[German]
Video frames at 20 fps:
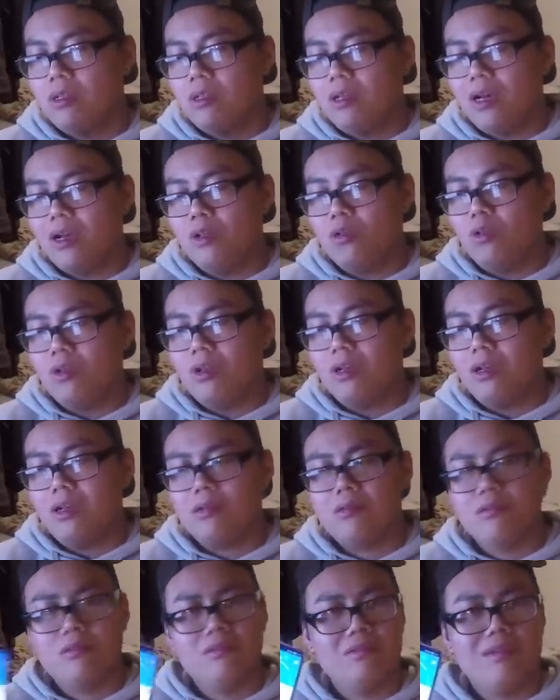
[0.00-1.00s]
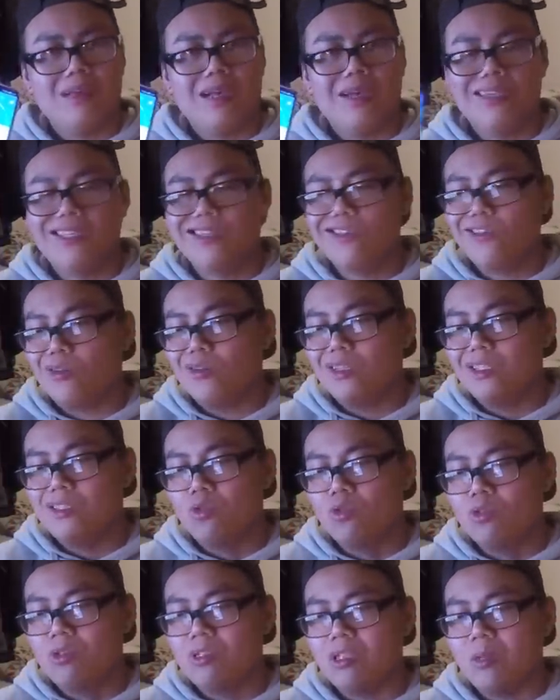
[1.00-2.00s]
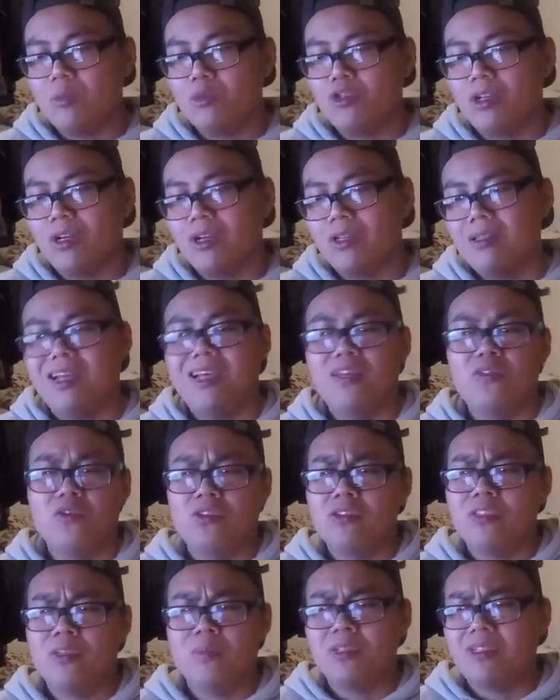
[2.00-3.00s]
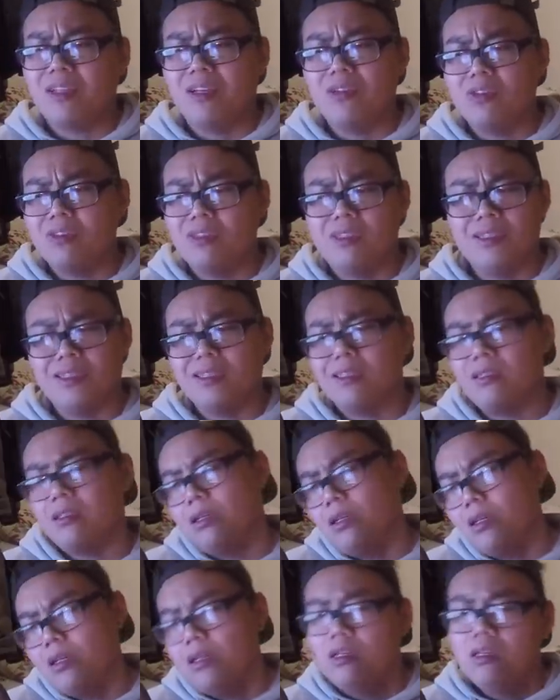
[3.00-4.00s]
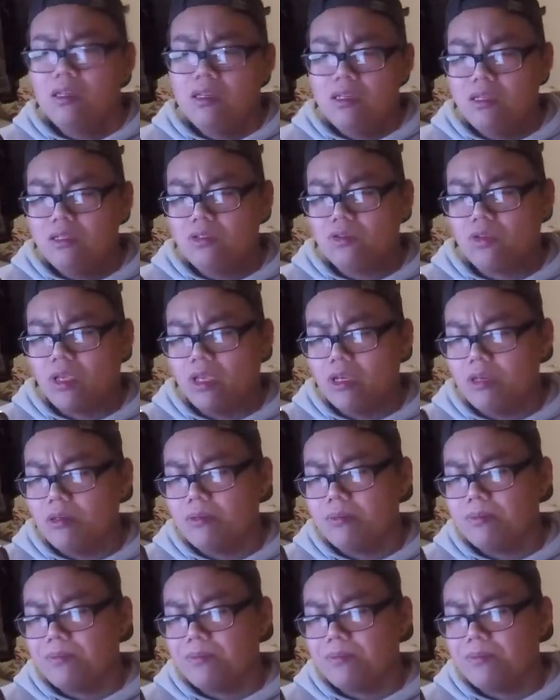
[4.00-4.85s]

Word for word: Alola habe ich noch nichts Gutes am Start. 91 bis 93 ist, ist okay.